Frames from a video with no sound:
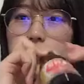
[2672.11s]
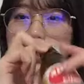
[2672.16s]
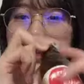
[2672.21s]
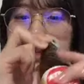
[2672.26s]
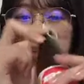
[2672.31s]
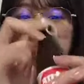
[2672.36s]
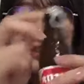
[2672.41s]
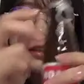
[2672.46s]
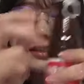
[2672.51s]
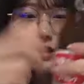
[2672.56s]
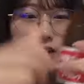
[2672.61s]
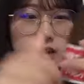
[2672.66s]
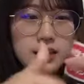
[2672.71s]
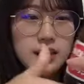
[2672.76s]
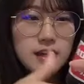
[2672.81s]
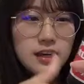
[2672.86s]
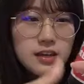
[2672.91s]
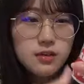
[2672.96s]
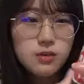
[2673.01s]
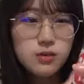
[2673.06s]
と
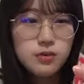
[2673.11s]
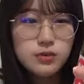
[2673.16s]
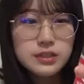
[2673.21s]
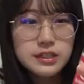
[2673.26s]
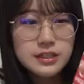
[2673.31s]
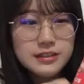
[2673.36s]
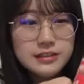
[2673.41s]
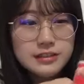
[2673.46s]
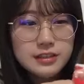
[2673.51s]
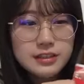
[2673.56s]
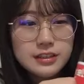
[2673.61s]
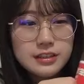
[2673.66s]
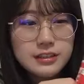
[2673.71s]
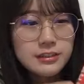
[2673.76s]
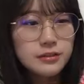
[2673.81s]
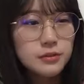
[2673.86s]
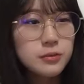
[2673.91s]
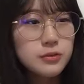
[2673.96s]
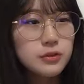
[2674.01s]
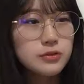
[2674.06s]
公園ある日か
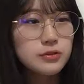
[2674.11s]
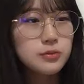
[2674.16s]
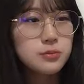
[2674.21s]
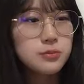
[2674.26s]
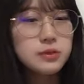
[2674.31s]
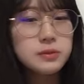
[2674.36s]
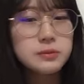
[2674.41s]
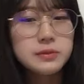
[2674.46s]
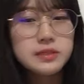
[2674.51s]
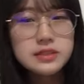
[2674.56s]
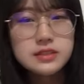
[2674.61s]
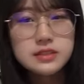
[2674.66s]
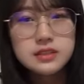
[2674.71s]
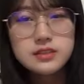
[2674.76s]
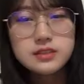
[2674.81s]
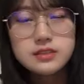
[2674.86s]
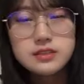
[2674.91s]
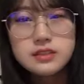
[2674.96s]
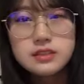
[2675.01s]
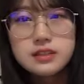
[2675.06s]
2回公園ある日
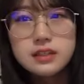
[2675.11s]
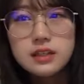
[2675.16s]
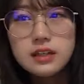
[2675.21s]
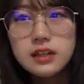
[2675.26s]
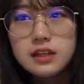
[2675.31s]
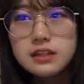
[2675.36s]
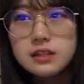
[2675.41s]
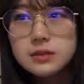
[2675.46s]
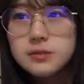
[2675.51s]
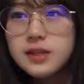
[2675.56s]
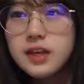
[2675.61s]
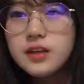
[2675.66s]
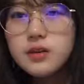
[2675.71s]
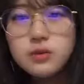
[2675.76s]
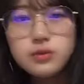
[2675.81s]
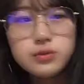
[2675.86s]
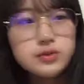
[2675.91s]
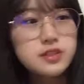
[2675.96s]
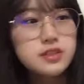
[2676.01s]
に飲もうと思います